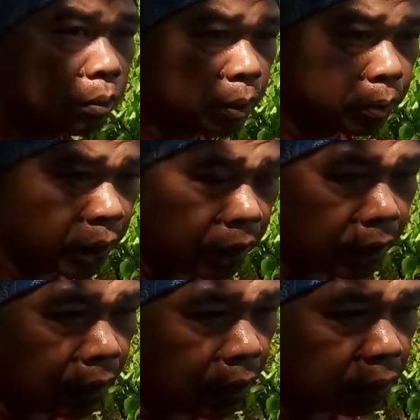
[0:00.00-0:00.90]

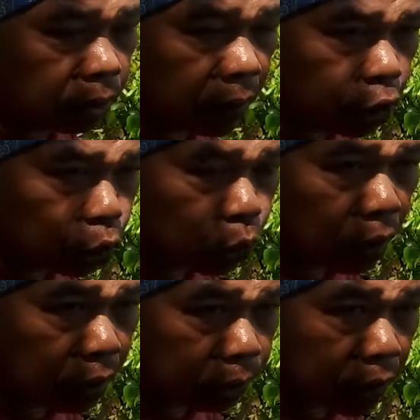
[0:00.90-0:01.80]
memberikan
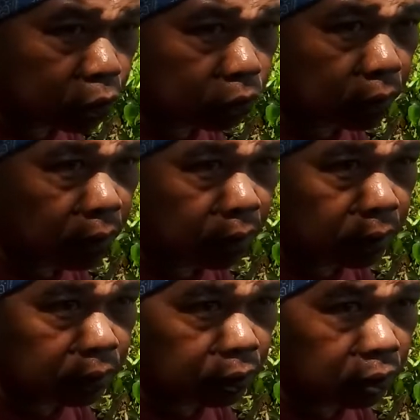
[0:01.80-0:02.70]
masukan-masukan
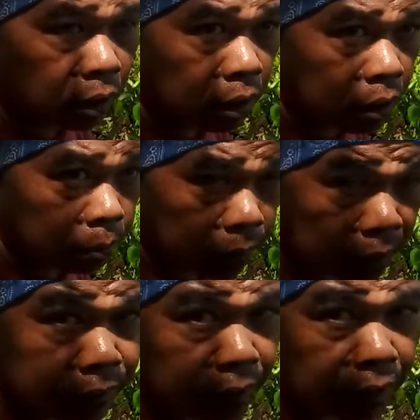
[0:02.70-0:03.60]
atau
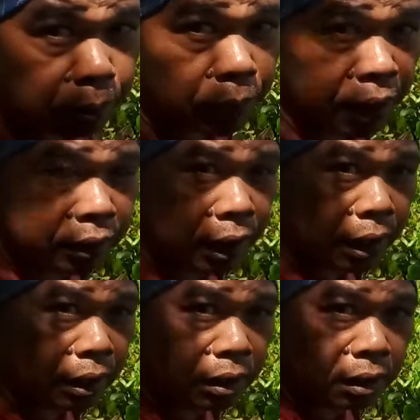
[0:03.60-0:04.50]

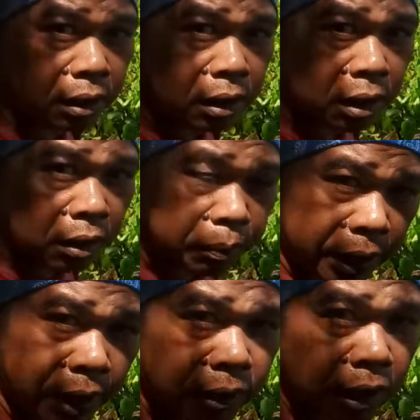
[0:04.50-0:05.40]
pelajaran-pelajaran
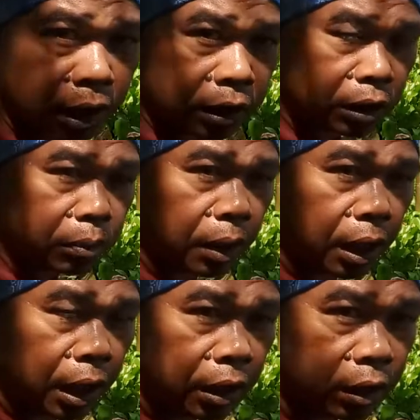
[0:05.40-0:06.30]
kepada saya
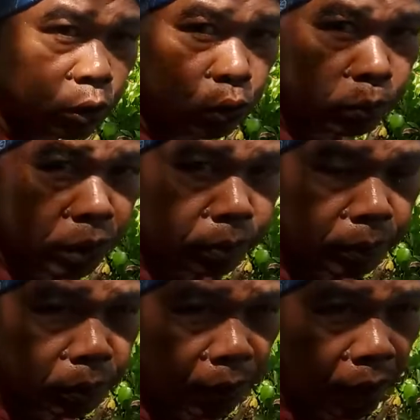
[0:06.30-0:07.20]
sebagai youtuber
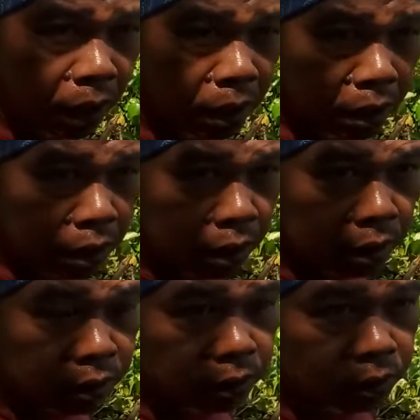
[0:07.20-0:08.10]
pemula.
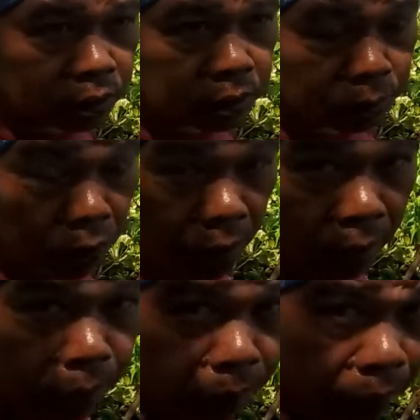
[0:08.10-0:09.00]
Semoga
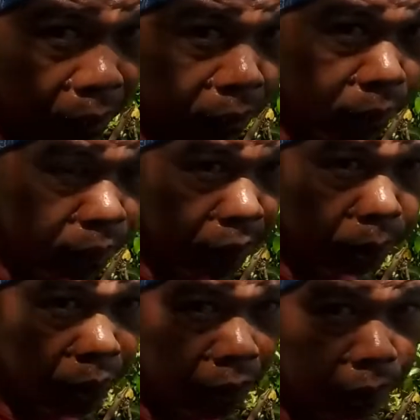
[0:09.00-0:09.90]
Bapak tetap
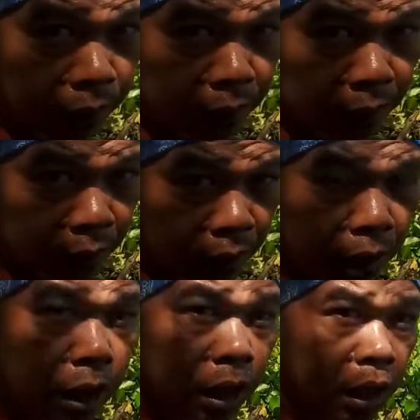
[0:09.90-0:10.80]
dalam anak
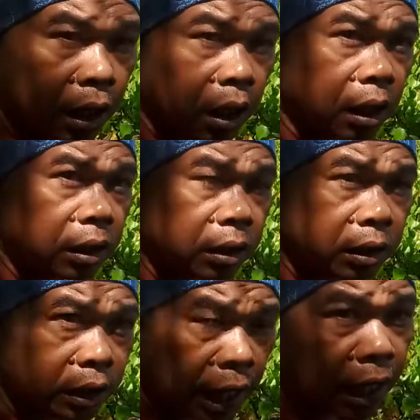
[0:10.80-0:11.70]

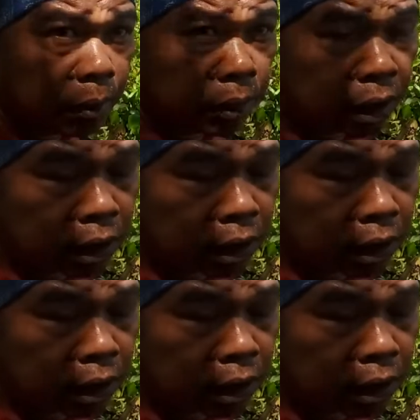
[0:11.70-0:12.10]
di dalam